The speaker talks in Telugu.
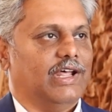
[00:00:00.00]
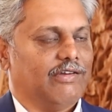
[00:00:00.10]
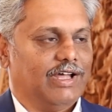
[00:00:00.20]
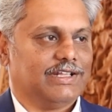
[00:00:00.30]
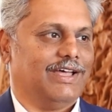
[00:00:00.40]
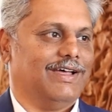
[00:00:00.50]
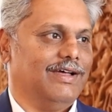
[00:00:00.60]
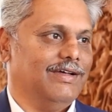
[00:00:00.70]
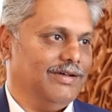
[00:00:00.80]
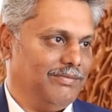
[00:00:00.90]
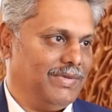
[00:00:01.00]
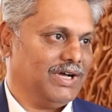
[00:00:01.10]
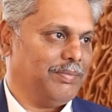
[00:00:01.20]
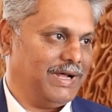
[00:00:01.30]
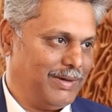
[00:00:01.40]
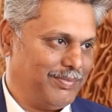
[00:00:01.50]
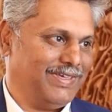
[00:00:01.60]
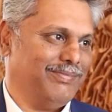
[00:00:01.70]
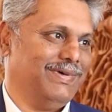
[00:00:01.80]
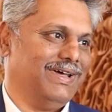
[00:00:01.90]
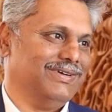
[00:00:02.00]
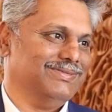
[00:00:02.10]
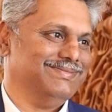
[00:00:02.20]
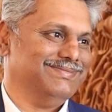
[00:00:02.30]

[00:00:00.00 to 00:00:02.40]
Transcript: తర్వాత మాకు పని అప్పచెప్పారు